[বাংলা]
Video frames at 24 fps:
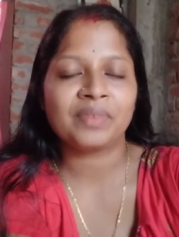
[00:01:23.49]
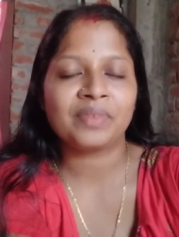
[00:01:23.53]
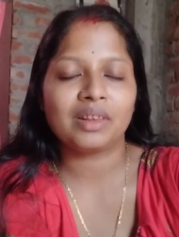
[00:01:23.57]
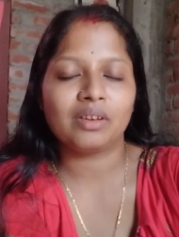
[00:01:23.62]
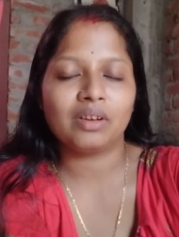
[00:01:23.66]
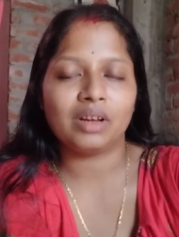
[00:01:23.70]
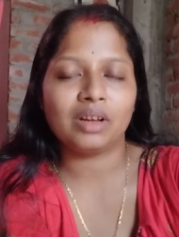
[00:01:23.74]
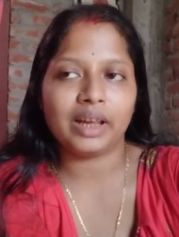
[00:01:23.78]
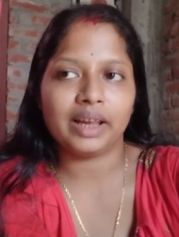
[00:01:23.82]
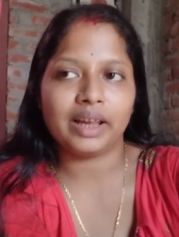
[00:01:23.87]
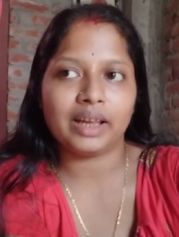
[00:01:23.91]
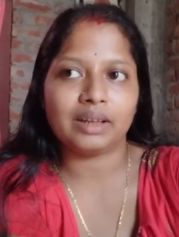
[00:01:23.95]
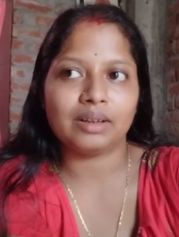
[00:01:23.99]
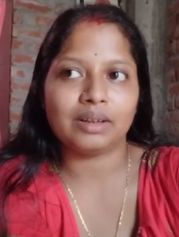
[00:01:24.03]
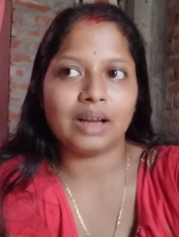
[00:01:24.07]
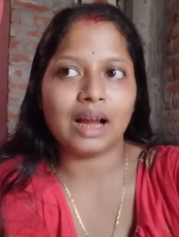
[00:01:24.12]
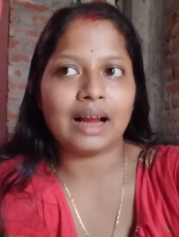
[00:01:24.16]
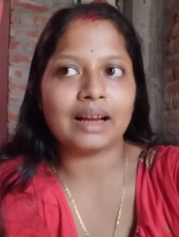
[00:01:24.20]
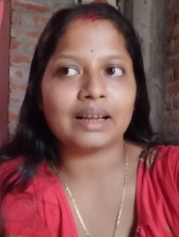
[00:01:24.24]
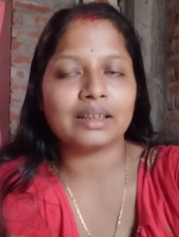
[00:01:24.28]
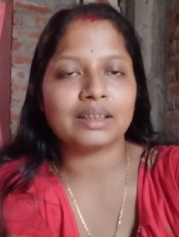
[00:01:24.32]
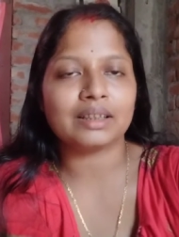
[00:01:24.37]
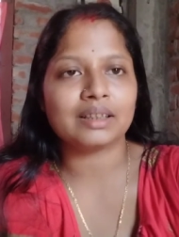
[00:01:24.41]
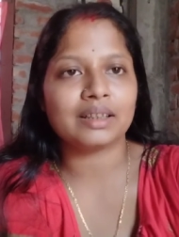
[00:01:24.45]
তো হ্যাঁ
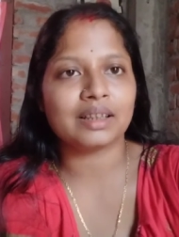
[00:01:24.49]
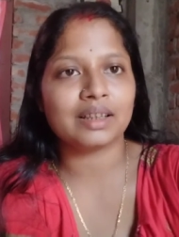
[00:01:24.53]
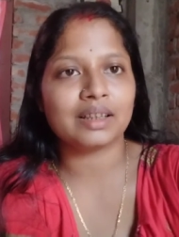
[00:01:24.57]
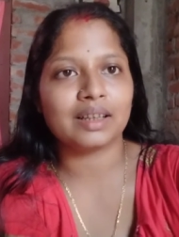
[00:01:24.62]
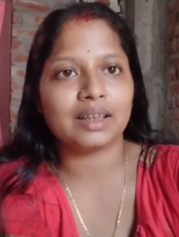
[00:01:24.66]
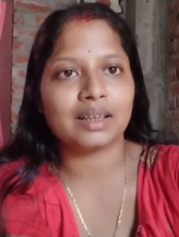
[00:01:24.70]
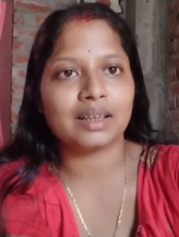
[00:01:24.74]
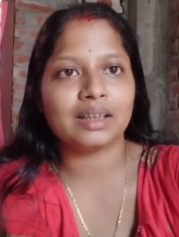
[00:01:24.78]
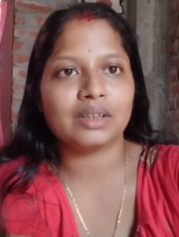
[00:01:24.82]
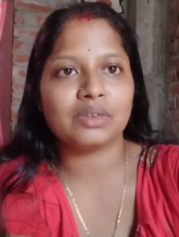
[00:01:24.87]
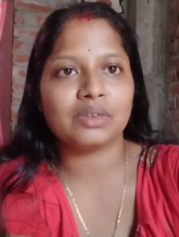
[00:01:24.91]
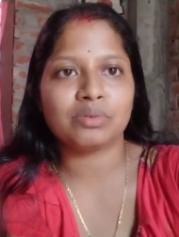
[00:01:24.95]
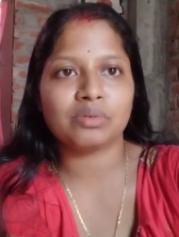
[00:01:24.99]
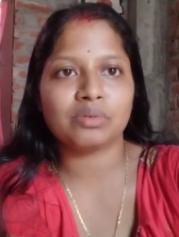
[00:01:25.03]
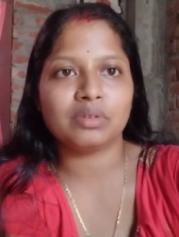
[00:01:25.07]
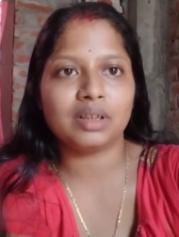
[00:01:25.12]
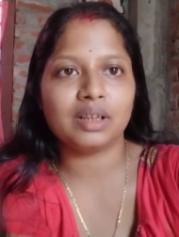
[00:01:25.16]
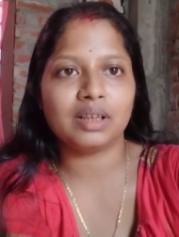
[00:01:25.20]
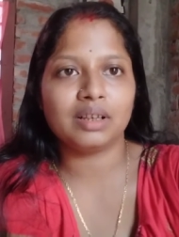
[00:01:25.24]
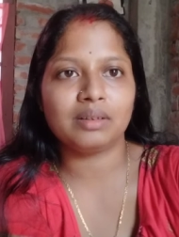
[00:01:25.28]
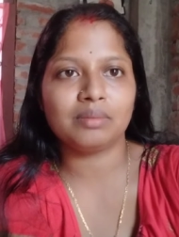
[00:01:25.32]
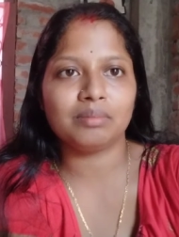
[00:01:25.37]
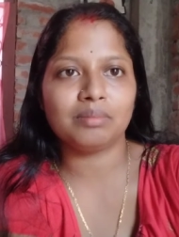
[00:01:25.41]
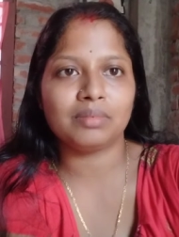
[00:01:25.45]
আগের থেকে
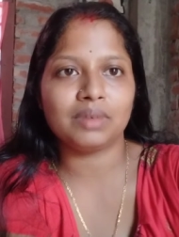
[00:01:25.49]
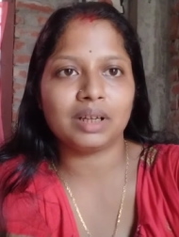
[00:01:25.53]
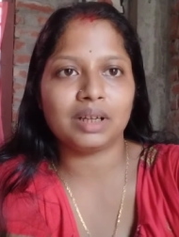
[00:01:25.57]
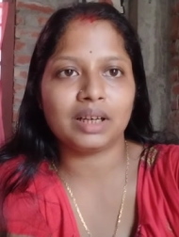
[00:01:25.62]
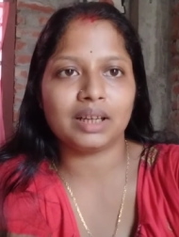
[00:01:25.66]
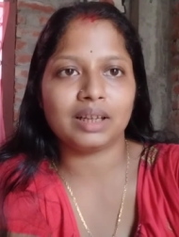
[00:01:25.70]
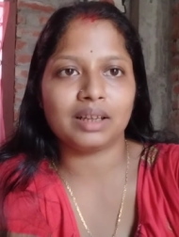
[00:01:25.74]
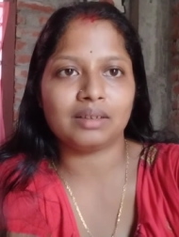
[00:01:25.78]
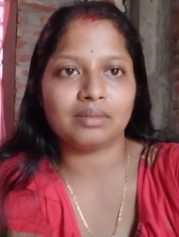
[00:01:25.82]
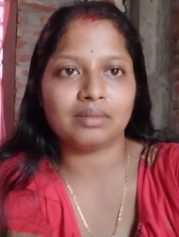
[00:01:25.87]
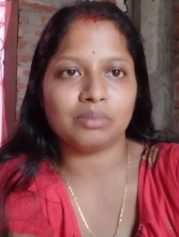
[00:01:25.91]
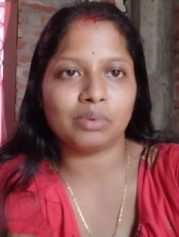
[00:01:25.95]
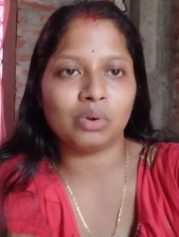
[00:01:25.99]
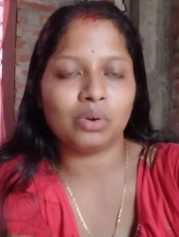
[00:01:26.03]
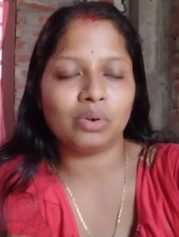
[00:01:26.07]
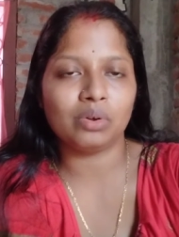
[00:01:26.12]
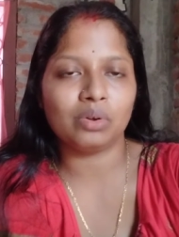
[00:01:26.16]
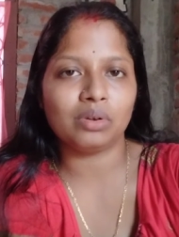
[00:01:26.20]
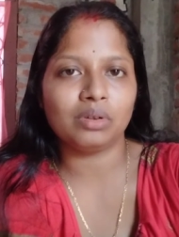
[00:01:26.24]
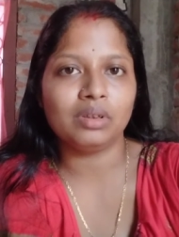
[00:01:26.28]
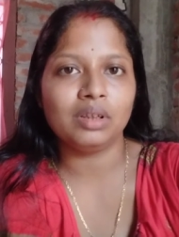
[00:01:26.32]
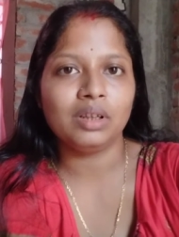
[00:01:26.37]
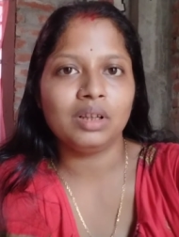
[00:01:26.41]
কিছুদিন মানে হলো